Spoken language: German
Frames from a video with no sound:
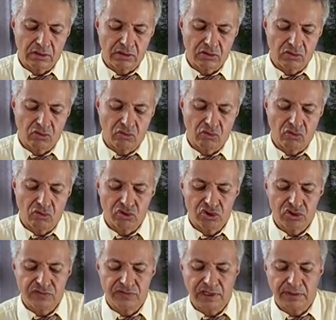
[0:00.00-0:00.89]

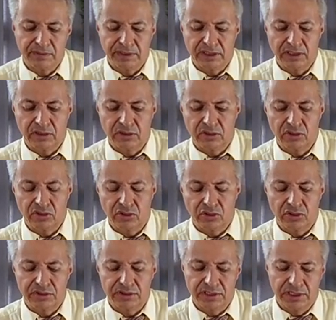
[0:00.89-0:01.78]

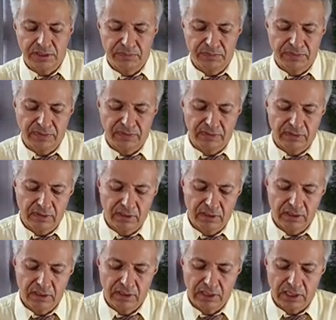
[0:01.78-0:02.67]
orangefarbige Tipps
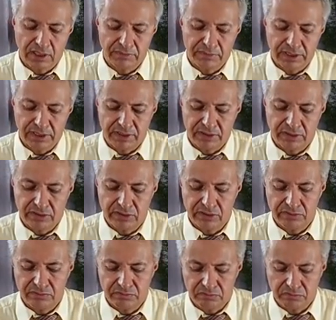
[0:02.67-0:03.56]
am Ende.